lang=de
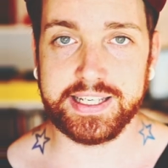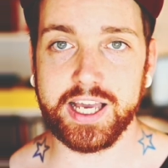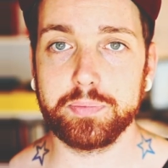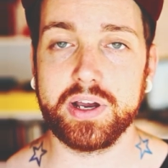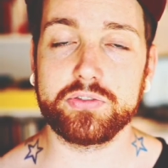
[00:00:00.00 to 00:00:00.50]
Ich
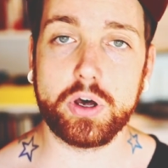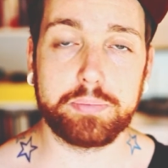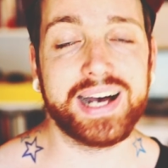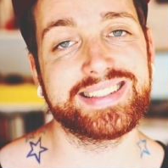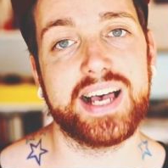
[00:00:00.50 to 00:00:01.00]
habe ja vor
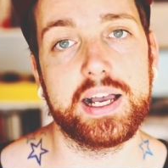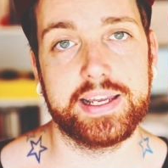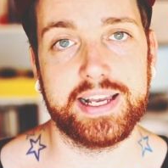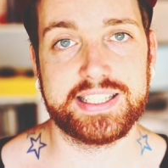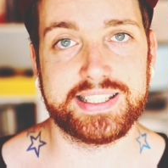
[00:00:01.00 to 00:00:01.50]
ein paar
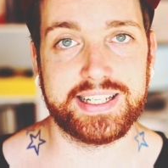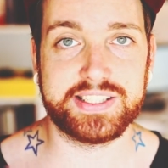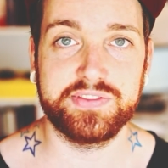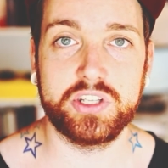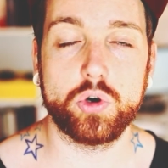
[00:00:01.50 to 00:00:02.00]
Tagen erst
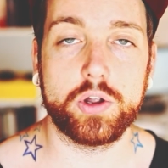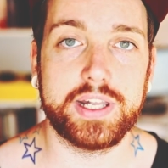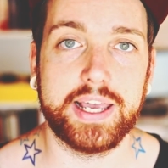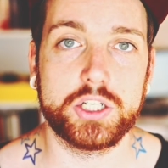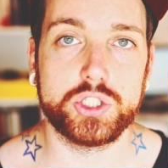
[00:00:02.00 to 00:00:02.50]
das Video
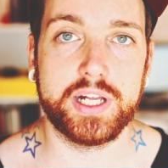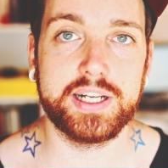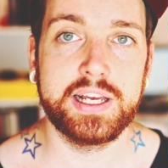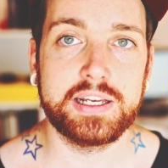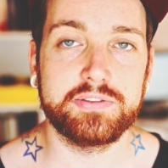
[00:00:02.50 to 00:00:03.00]
online
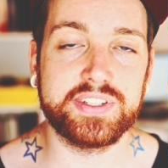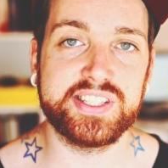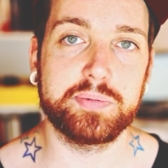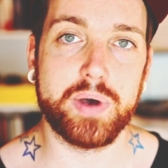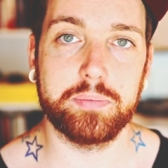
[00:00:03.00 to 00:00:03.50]
gestellt, wie
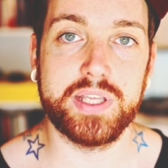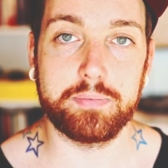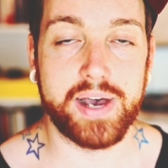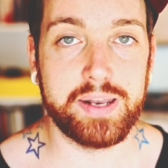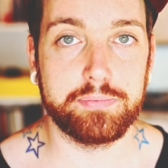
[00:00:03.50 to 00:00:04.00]
sich bei mir
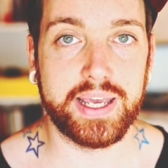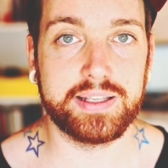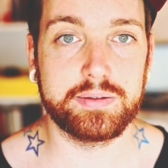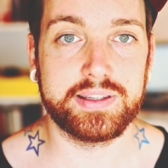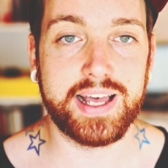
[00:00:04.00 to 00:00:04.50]
mein
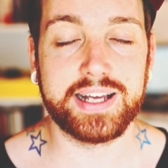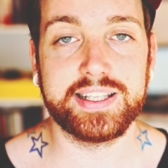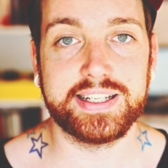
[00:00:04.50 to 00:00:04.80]
Becken nach